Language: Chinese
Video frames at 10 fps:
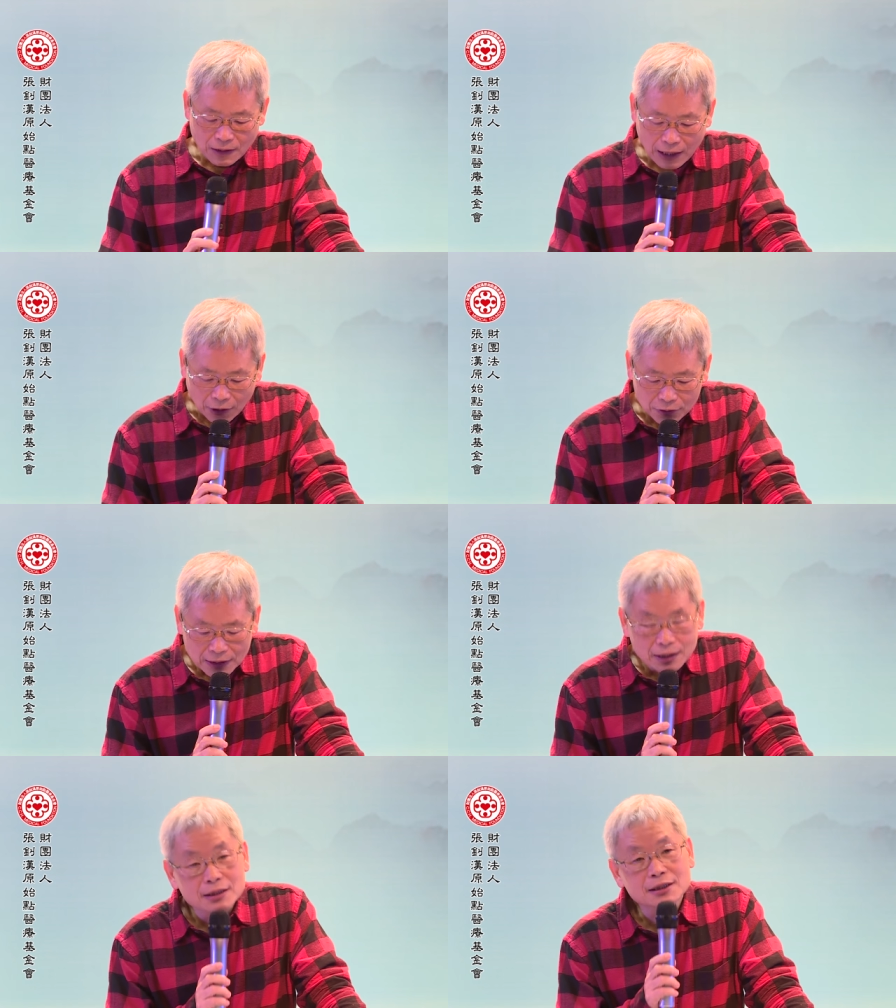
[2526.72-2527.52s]
好，
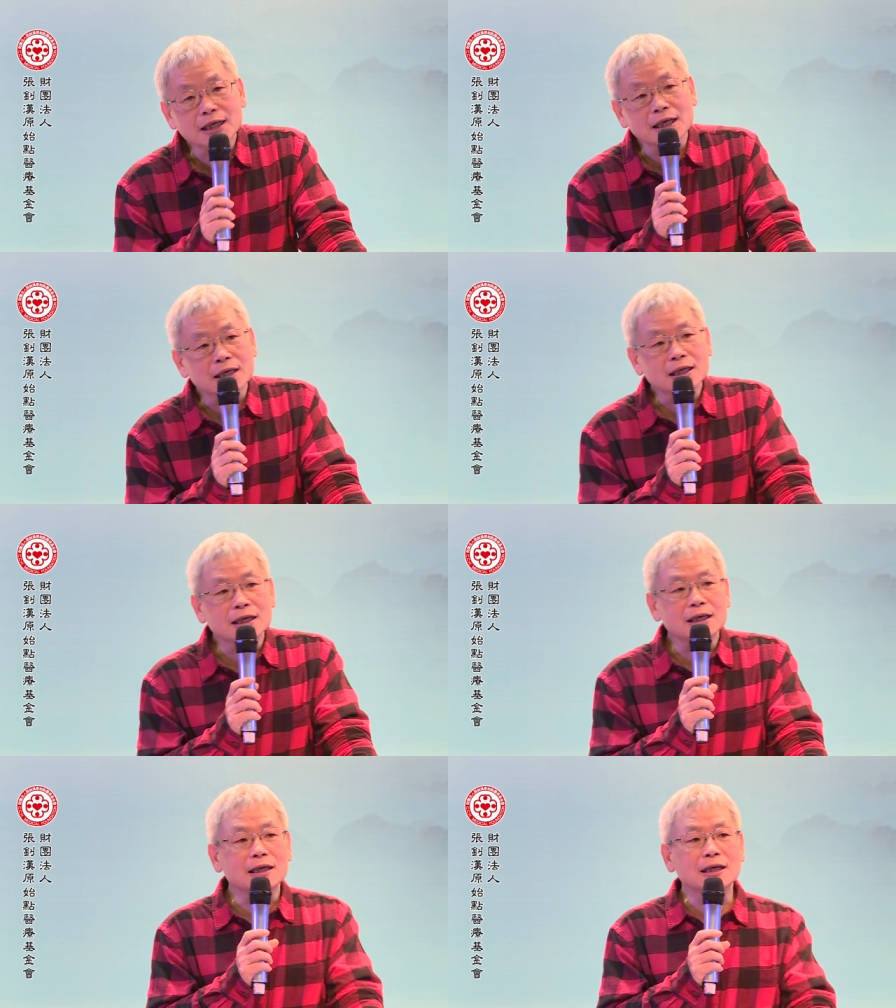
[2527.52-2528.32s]
这
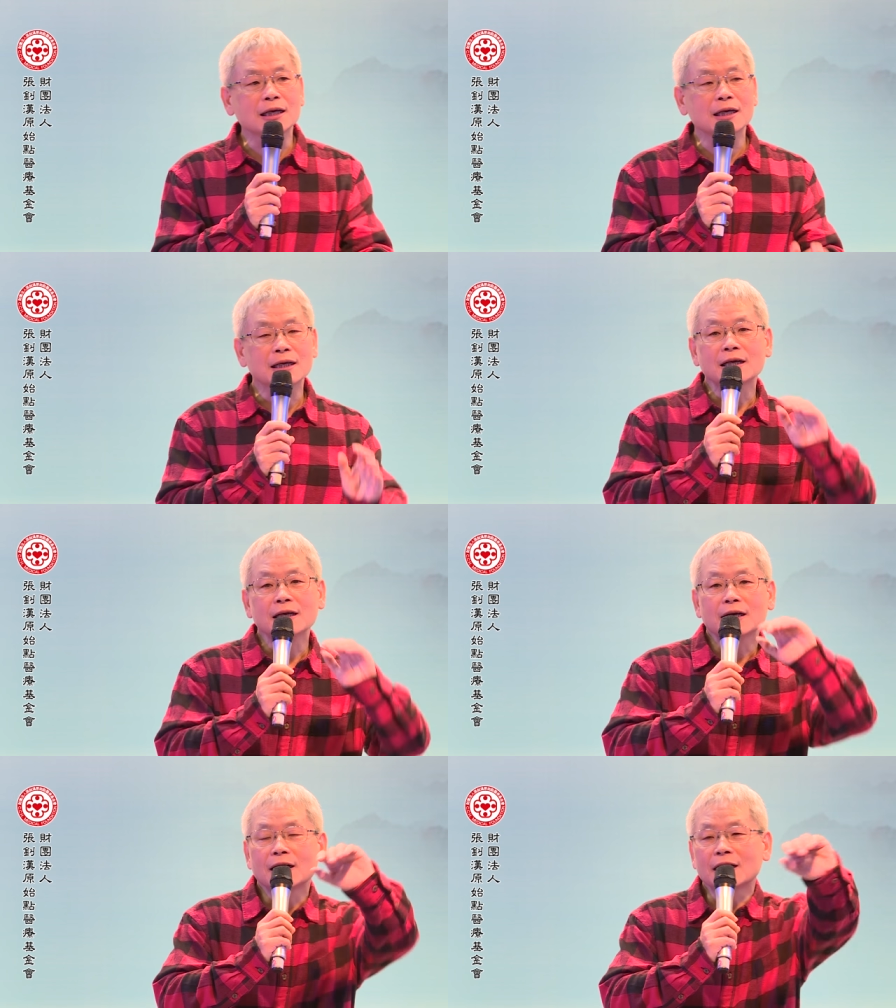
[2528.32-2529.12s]
里
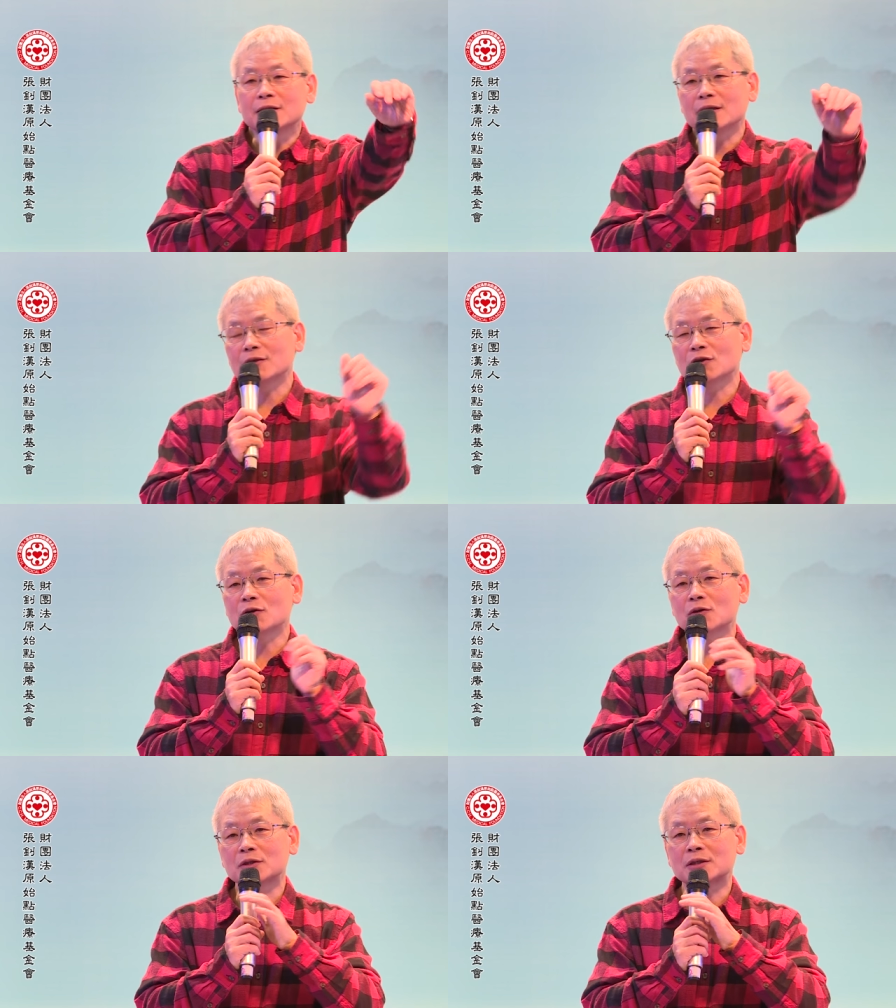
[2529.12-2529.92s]

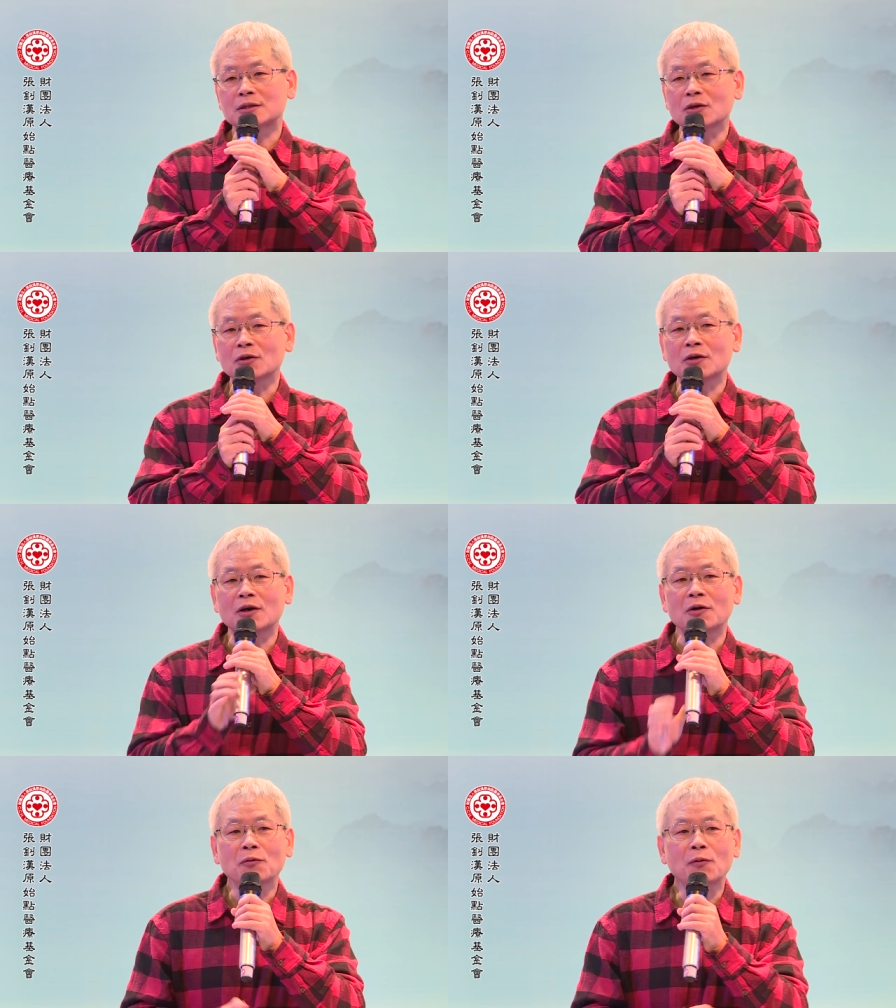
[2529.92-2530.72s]
有时
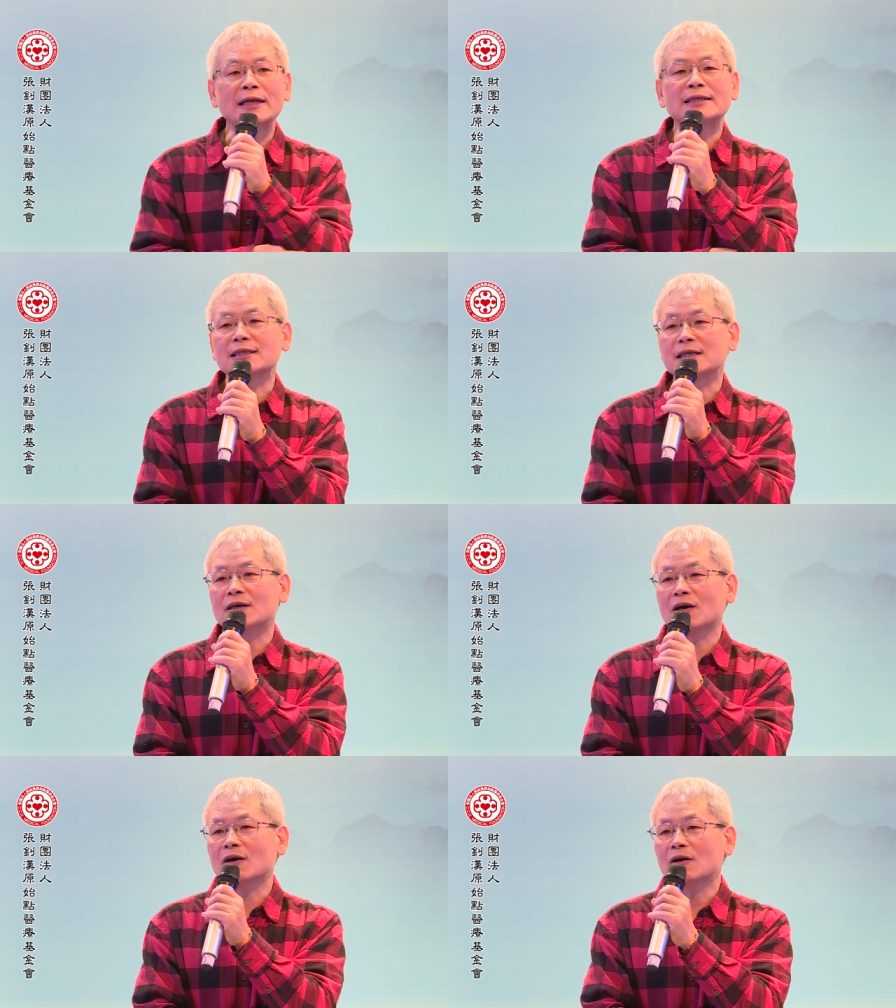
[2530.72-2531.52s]
候患者
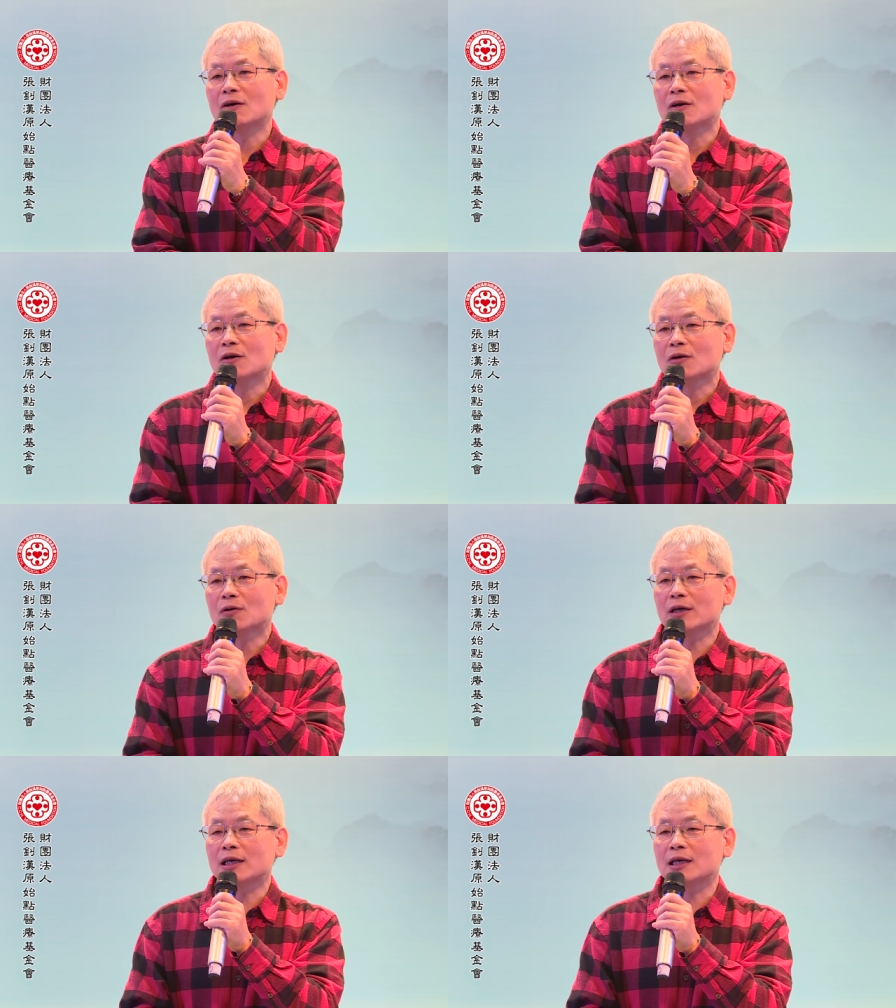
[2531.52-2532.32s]

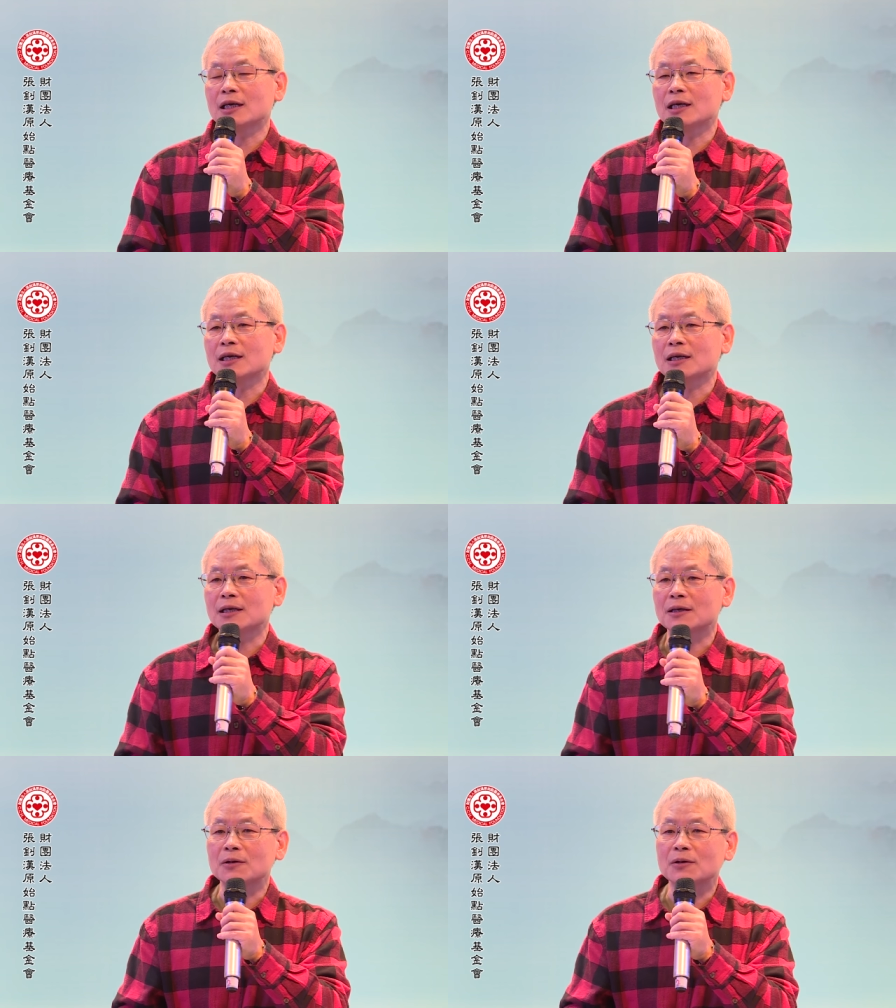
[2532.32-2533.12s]

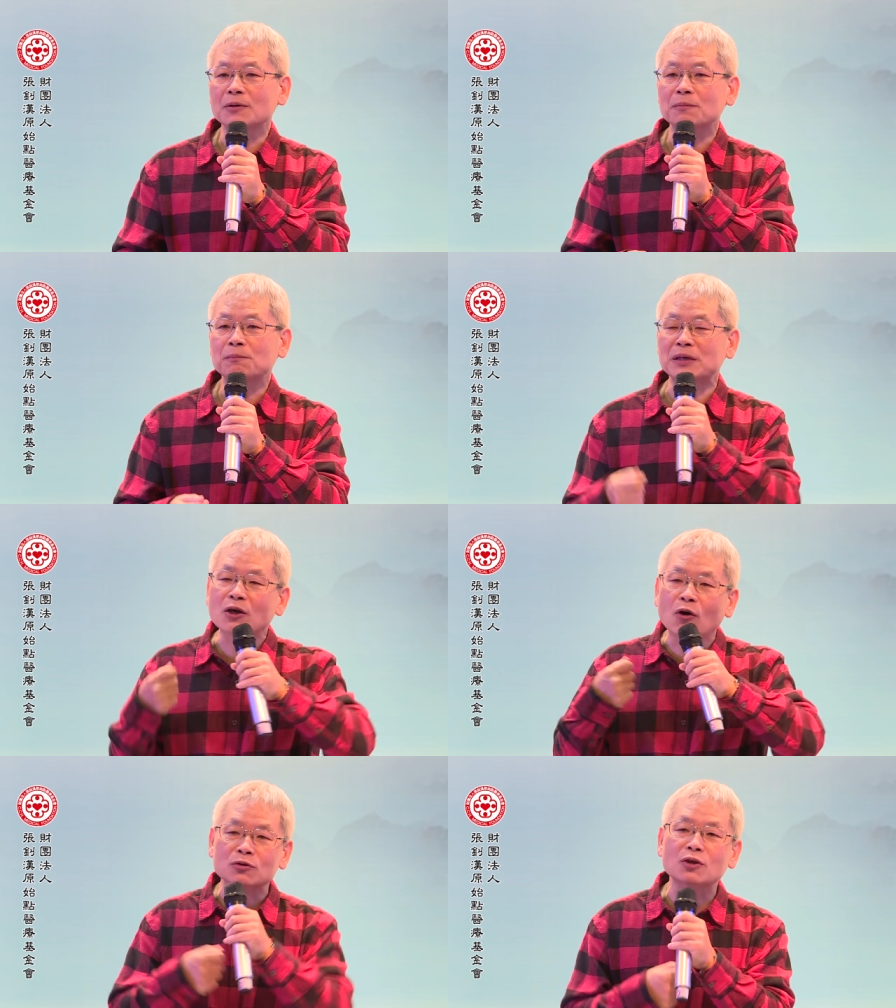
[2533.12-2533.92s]
会批
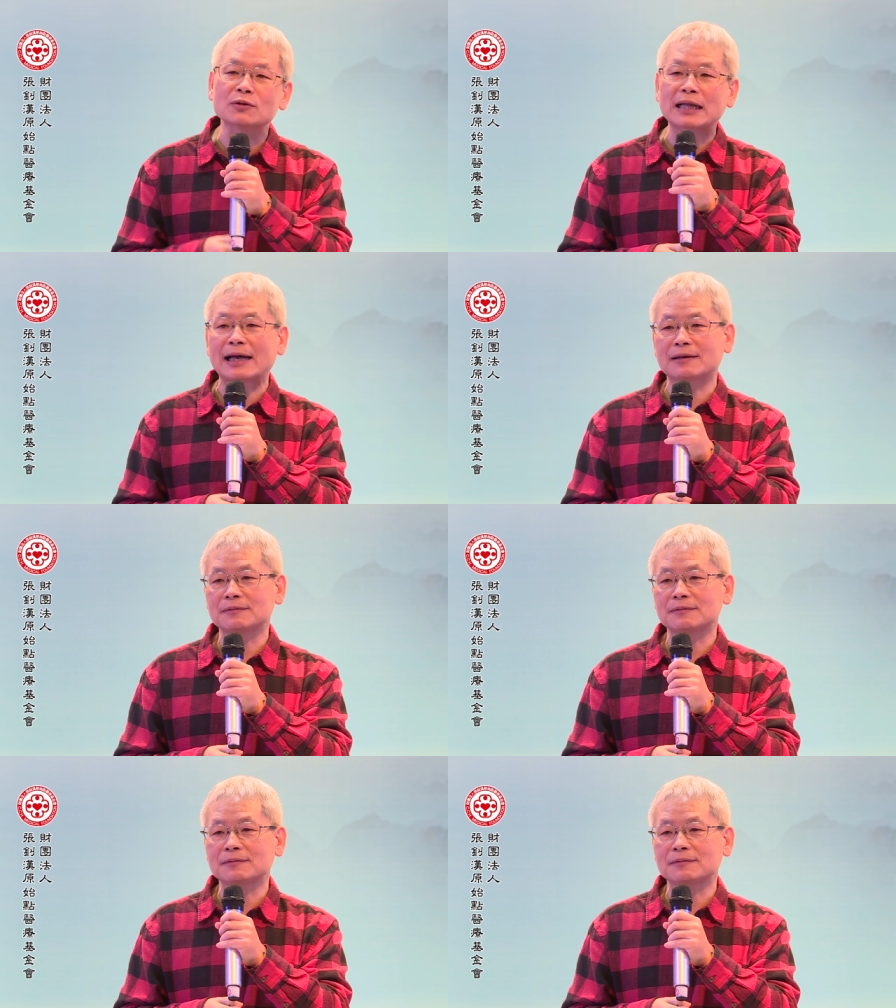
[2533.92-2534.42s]
红豆带，